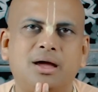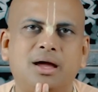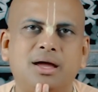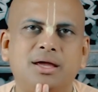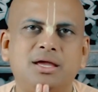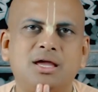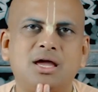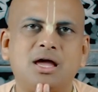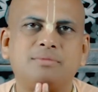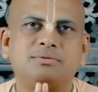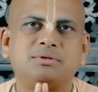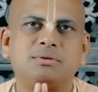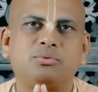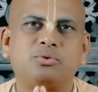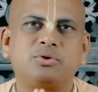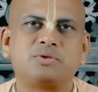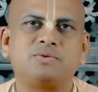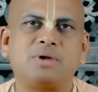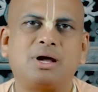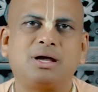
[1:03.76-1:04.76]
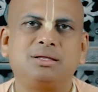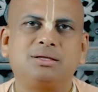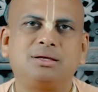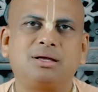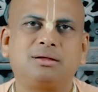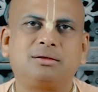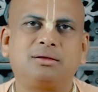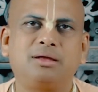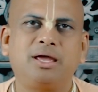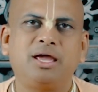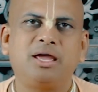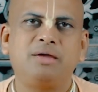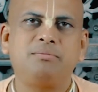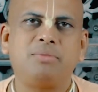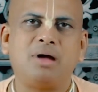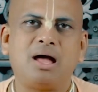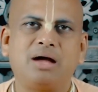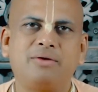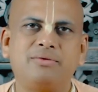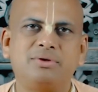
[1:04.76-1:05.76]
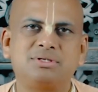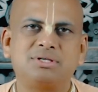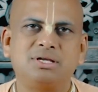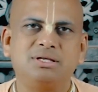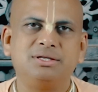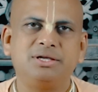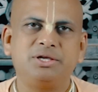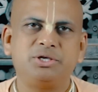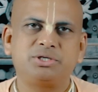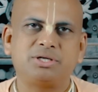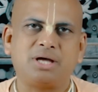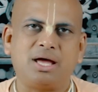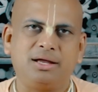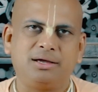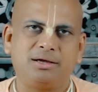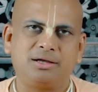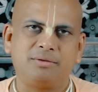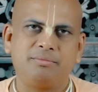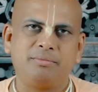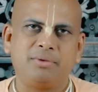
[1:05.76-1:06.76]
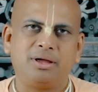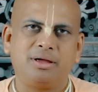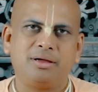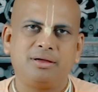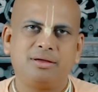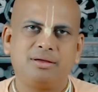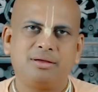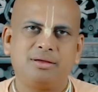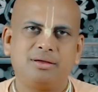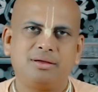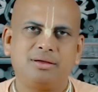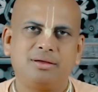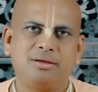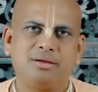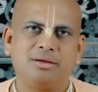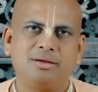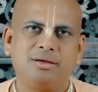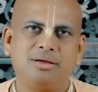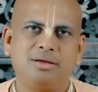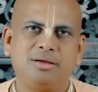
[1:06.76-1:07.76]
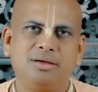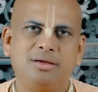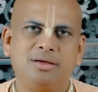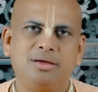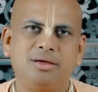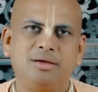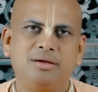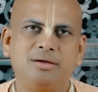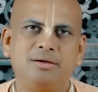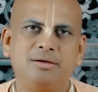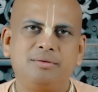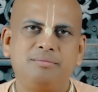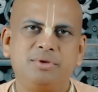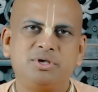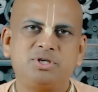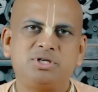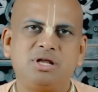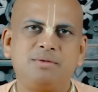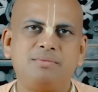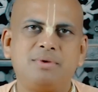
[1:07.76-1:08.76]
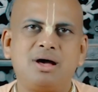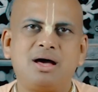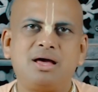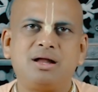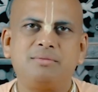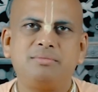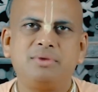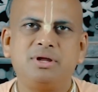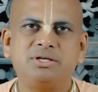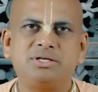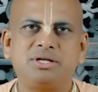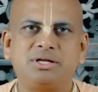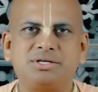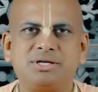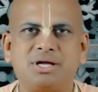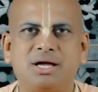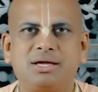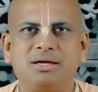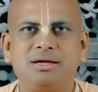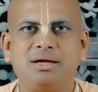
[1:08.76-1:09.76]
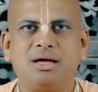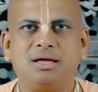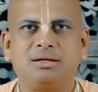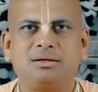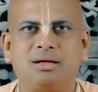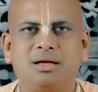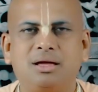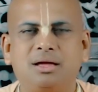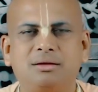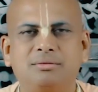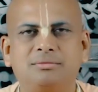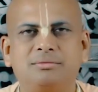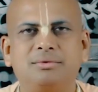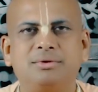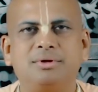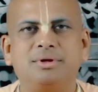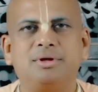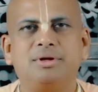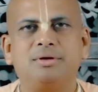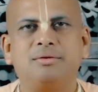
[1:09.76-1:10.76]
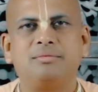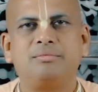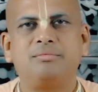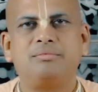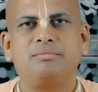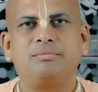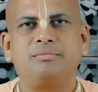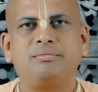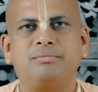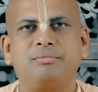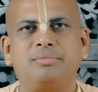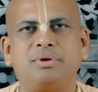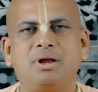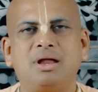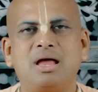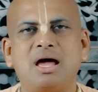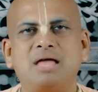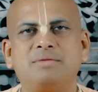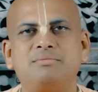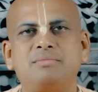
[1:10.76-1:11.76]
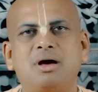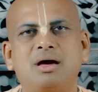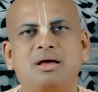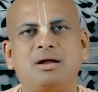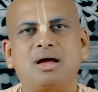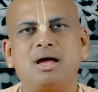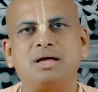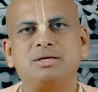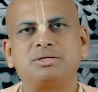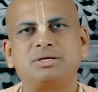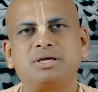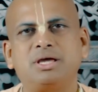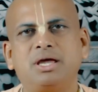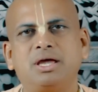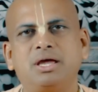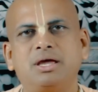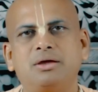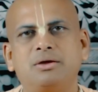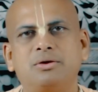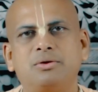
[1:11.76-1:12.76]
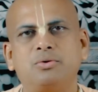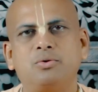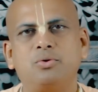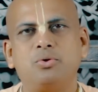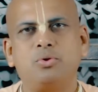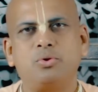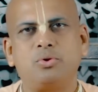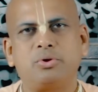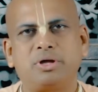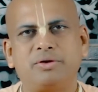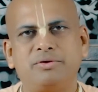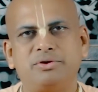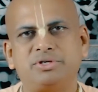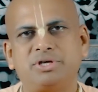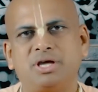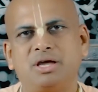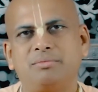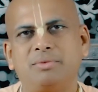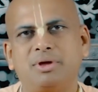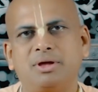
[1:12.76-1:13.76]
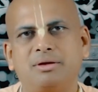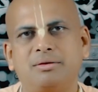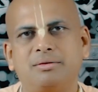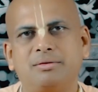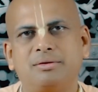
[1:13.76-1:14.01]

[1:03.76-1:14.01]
आइए आप सबको स्वागत करते हैं भागवत संदेश कार्यक्रम में पिछली बार हमने चर्चा किया था प्रहलाद महाराज के गुणों के विषय में